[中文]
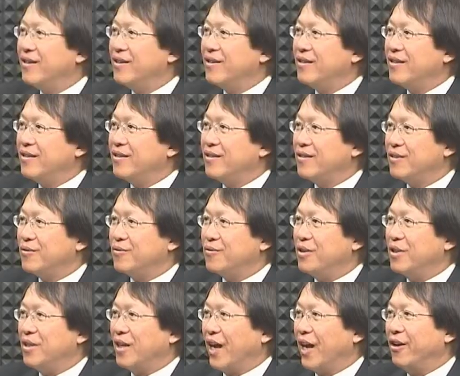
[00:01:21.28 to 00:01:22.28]
是，是五月
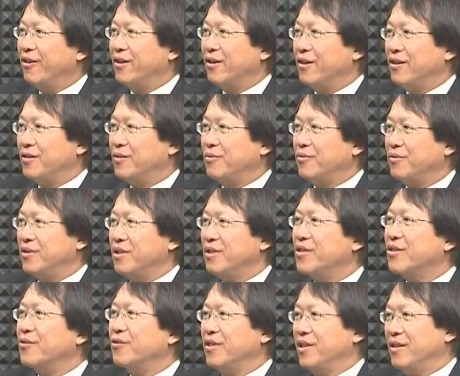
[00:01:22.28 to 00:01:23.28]
你还有一个是五十
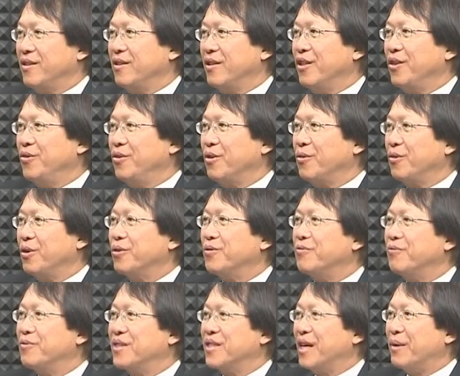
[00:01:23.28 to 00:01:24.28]
周年的音乐回
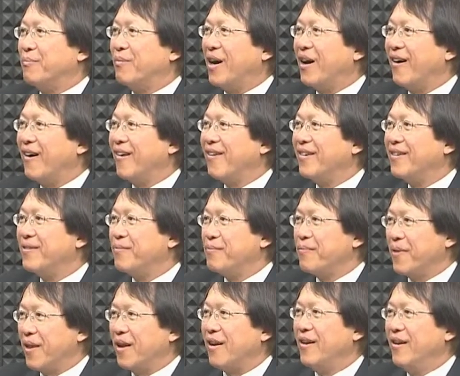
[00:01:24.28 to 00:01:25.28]
顾展嘛哈，是，
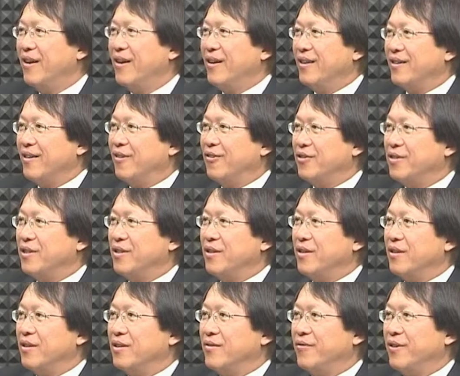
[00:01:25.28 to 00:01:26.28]
这样，那我今
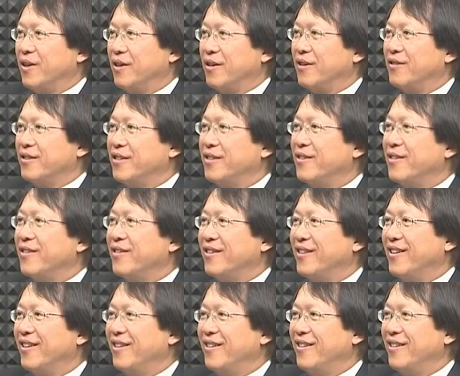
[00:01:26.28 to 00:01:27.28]
天非常高兴，
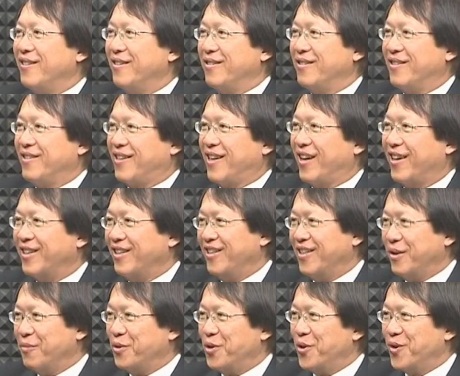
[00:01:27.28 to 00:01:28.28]
您开
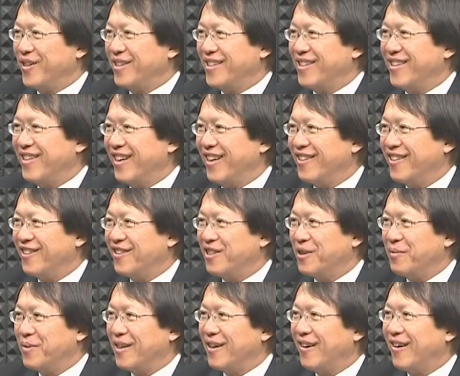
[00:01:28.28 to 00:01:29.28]
那么远的车来到这
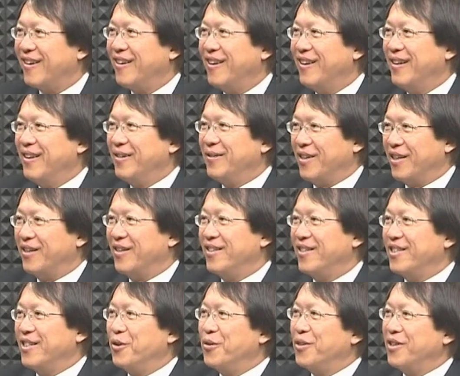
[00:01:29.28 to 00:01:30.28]
边哈，哎，
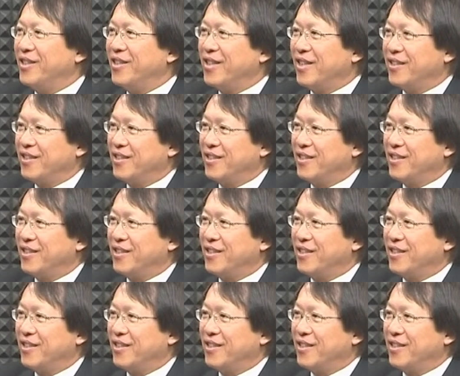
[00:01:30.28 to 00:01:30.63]
几个问题想